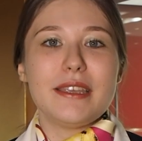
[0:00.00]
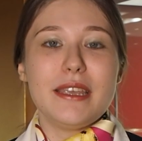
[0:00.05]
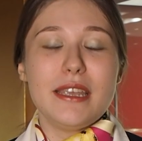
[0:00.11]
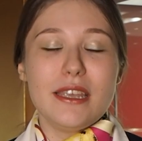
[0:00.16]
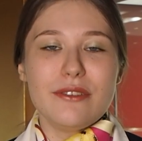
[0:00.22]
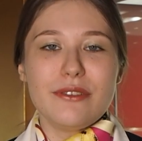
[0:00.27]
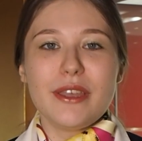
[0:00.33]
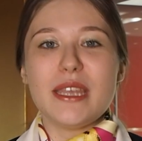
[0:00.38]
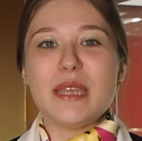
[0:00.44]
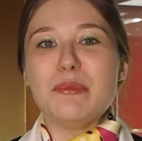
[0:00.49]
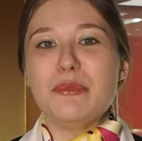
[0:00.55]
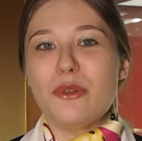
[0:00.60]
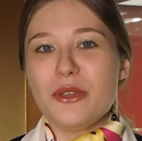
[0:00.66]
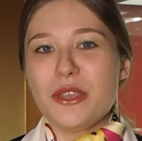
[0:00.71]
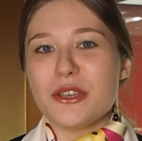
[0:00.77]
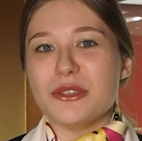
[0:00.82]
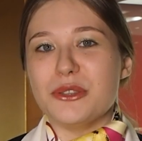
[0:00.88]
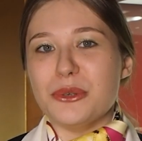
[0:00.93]
Киеве и
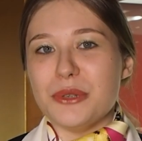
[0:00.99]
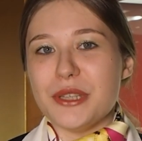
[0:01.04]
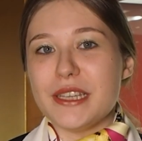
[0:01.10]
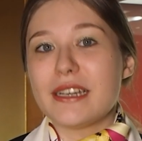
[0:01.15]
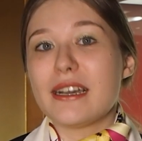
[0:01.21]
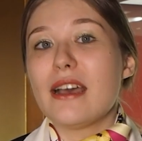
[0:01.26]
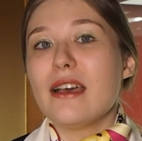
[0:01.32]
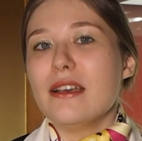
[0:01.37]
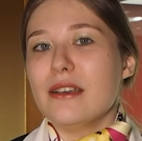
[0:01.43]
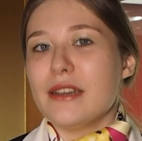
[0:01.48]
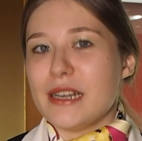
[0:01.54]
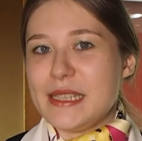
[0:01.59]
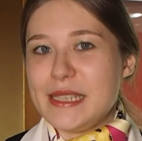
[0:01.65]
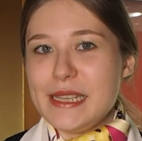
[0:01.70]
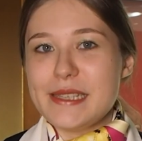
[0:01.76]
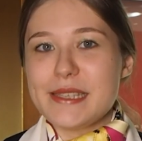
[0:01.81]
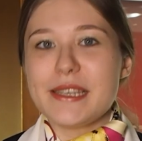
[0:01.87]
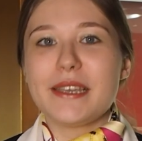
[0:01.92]
многих других
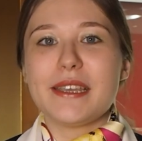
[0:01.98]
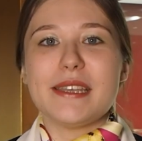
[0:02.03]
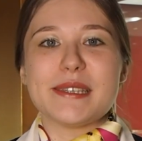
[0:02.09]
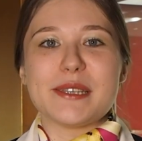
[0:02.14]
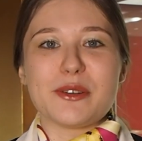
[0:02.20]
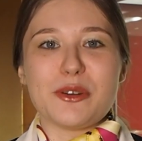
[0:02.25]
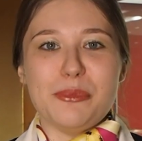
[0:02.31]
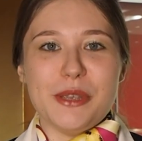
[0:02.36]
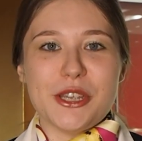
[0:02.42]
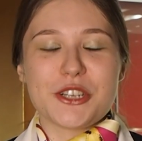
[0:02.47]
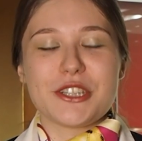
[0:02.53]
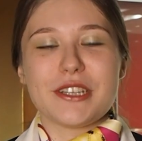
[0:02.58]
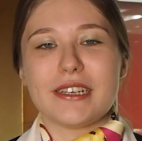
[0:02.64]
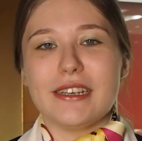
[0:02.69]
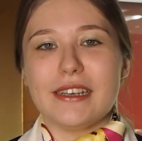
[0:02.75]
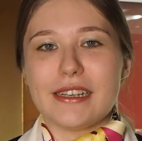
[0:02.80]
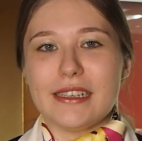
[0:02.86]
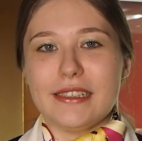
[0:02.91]
российских и
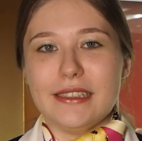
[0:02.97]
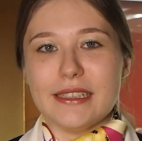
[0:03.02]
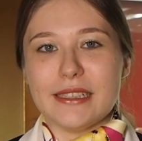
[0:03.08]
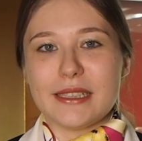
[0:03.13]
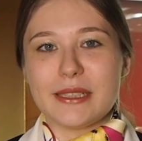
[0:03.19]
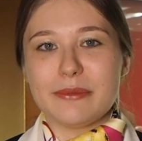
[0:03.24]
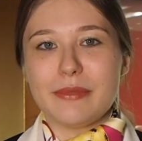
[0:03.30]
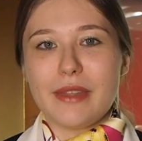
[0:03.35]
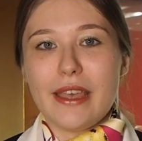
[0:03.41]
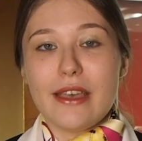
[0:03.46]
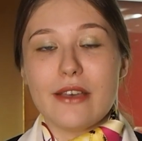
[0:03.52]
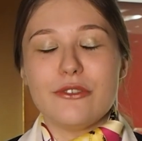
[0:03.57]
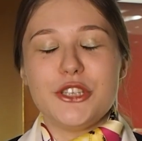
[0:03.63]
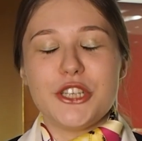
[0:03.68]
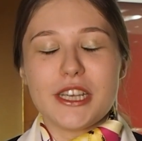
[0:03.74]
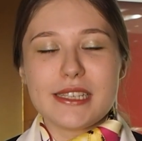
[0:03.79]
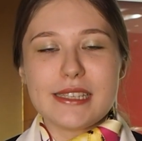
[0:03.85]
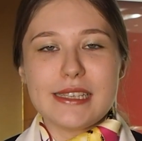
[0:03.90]
зарубежных городах. В
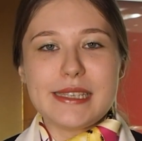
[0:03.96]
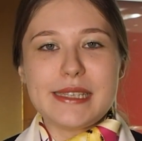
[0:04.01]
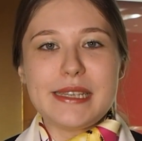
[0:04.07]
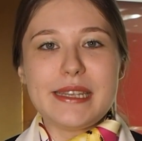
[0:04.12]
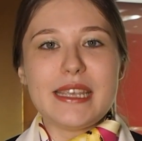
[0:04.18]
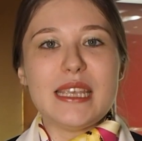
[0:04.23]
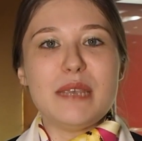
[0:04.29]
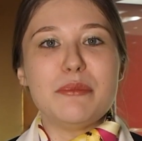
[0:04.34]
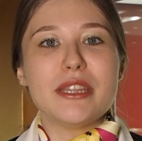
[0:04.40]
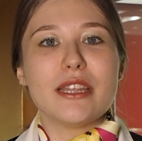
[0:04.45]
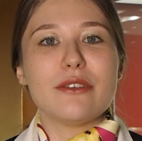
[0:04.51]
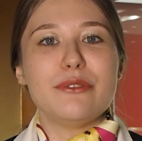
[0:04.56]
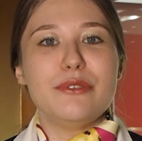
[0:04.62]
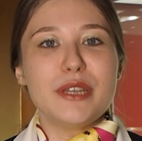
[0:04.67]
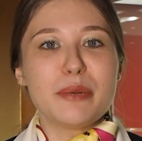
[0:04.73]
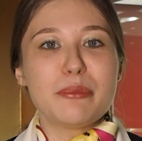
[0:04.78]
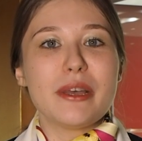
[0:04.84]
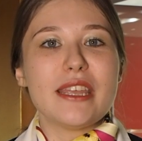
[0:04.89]
частности, именно
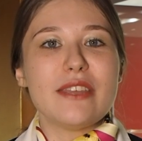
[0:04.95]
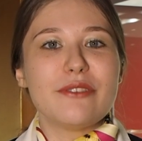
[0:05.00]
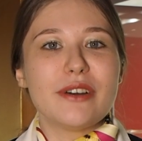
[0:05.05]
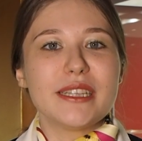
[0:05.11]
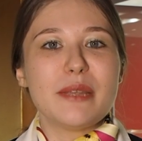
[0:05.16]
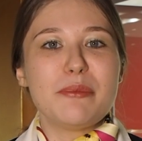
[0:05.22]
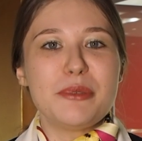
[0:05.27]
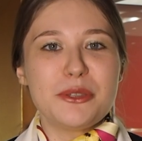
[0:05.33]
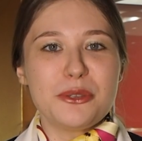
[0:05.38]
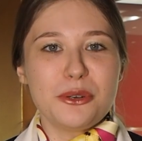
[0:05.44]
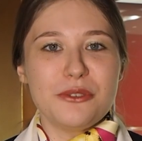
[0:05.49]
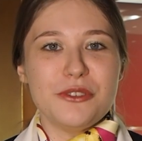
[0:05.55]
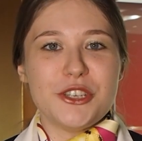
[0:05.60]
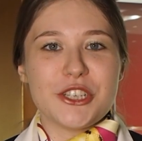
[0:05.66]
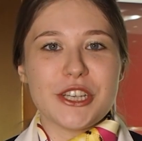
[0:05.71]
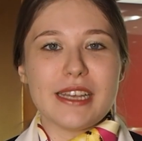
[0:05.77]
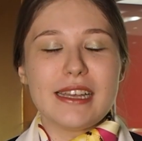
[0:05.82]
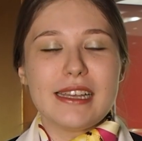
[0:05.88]
фирма Ивана
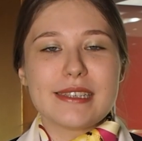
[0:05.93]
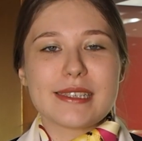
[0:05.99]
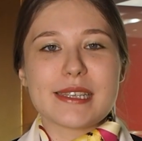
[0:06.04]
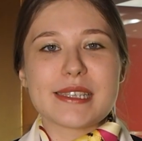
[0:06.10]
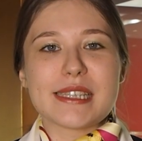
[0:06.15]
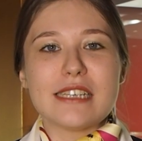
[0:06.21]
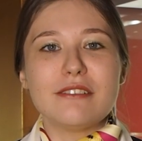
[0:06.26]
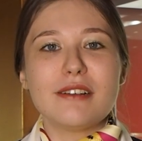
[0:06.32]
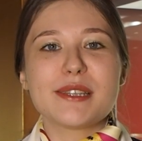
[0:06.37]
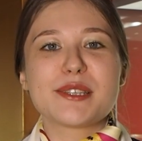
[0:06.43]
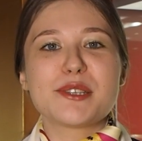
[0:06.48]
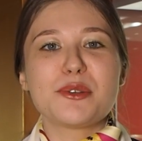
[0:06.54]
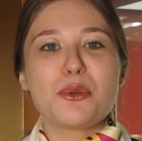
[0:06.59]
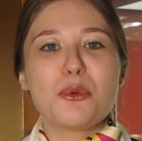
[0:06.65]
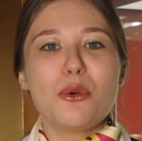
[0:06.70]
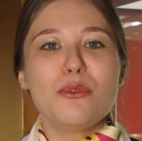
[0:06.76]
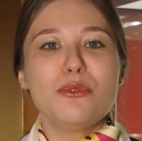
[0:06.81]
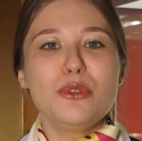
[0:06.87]
Петровича создала
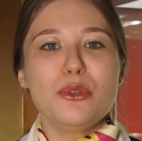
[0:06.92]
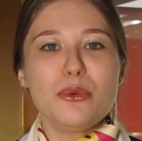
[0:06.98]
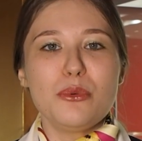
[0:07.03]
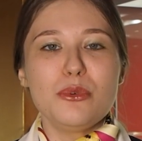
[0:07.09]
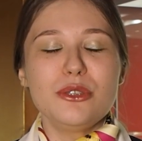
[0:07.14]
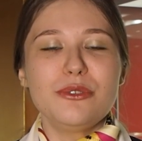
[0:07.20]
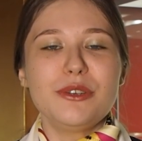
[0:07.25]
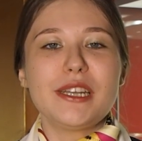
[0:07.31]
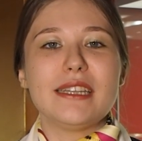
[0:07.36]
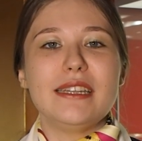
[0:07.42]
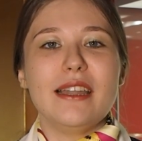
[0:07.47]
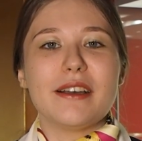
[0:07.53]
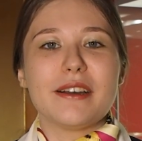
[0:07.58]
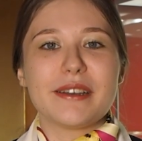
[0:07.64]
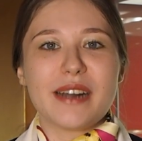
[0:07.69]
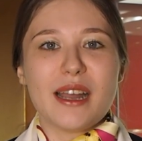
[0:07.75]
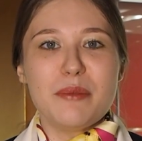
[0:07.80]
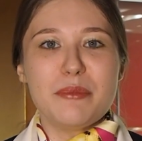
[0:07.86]
церковную утварь для
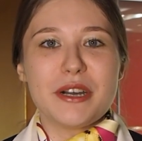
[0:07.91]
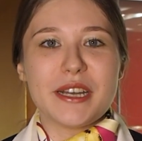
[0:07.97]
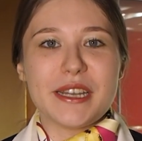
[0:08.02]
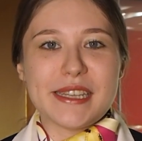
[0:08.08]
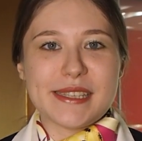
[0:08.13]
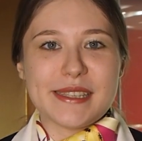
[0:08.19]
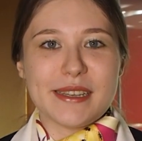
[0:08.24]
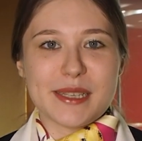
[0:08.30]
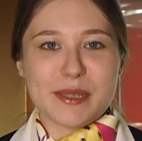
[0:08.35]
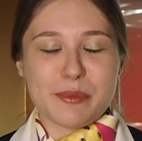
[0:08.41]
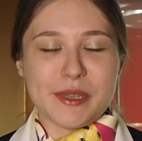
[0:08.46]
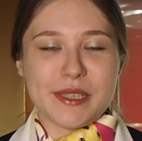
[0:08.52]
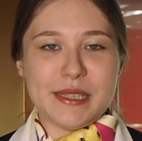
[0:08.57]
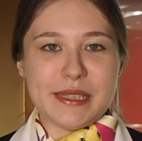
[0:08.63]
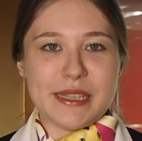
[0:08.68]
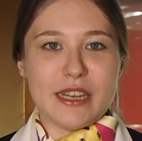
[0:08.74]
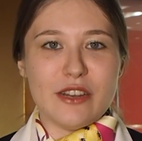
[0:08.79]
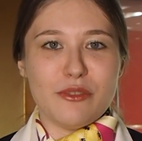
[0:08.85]
храма Христа
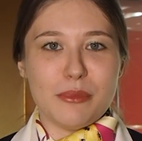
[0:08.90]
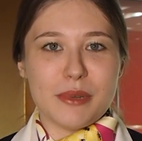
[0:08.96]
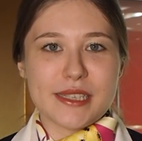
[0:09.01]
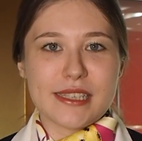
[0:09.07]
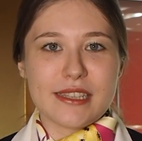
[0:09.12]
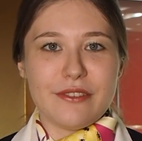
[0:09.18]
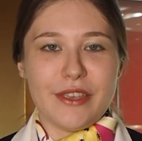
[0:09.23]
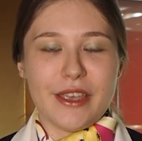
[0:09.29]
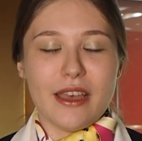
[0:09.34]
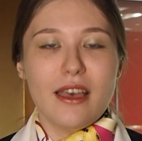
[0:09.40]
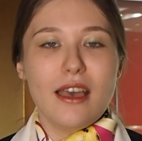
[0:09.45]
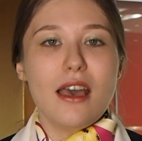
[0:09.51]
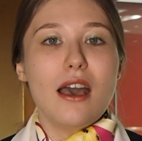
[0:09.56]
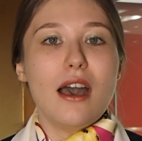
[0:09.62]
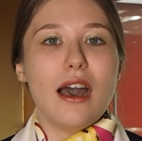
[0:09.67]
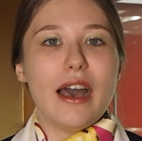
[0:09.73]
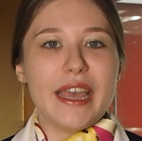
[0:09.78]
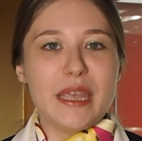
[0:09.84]
Спасителя в Москве,
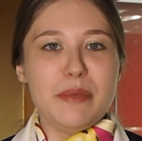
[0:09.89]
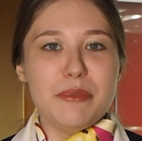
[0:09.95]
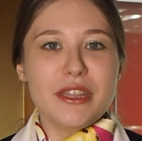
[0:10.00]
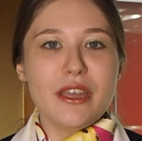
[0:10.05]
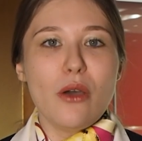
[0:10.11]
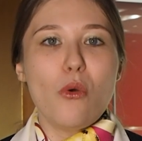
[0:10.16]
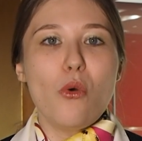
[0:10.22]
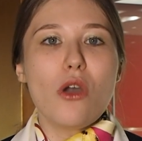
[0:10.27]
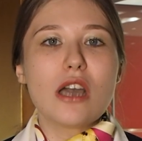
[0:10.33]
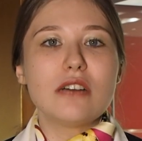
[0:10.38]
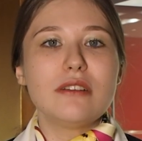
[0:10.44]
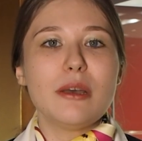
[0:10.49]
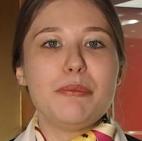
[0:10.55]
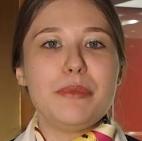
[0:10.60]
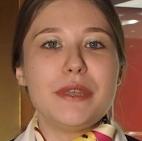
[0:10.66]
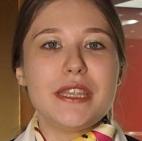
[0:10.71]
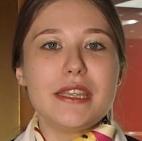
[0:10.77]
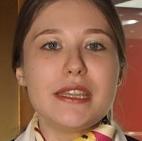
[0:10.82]
а именно около
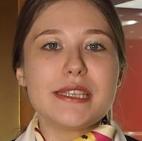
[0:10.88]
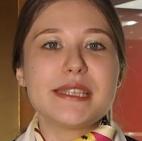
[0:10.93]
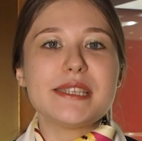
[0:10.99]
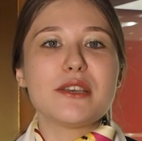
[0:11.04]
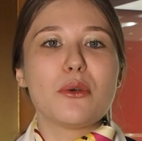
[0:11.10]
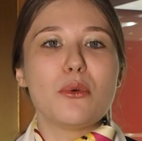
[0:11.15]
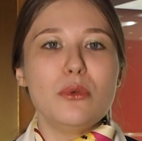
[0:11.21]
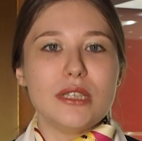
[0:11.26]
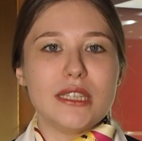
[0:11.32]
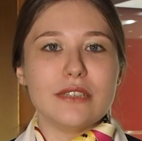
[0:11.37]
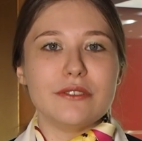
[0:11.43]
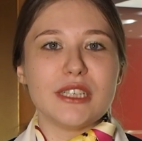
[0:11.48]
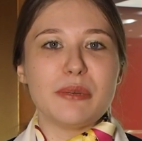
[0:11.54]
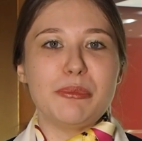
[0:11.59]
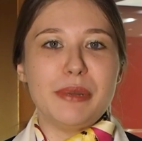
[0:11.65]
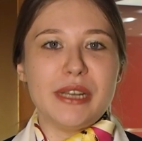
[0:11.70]
50 культовых